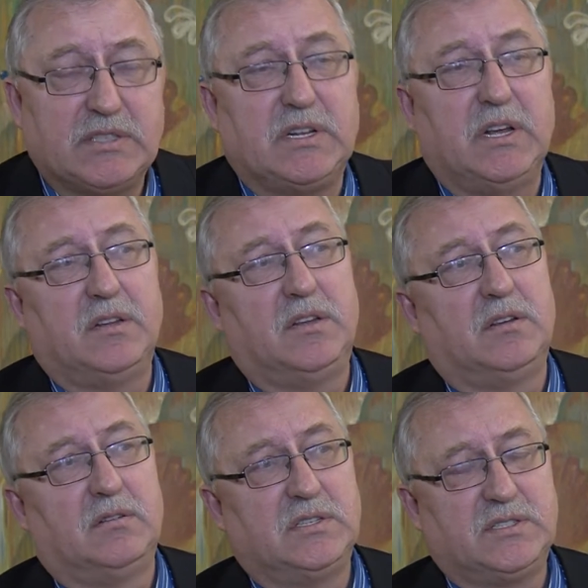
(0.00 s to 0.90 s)
если
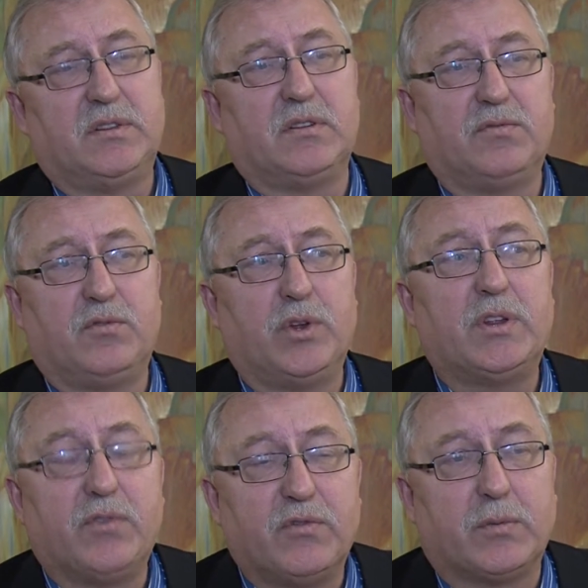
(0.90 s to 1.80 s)
они действительно
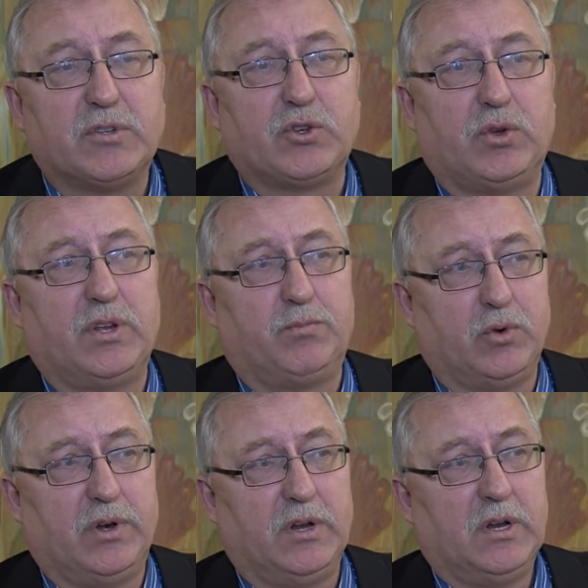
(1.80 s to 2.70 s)
входят в информационное
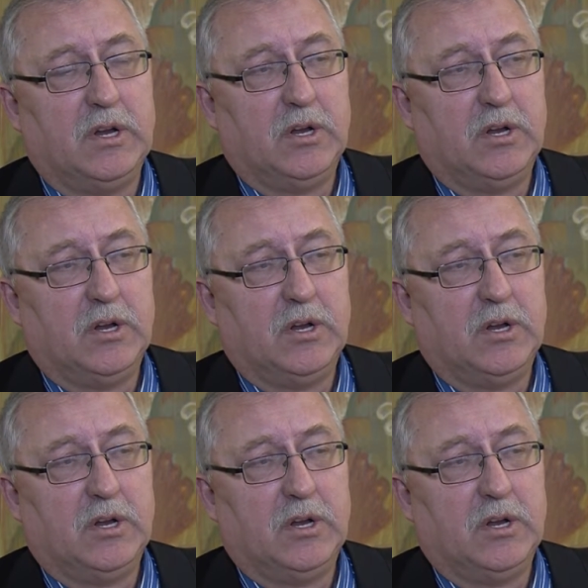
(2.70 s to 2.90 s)
поле,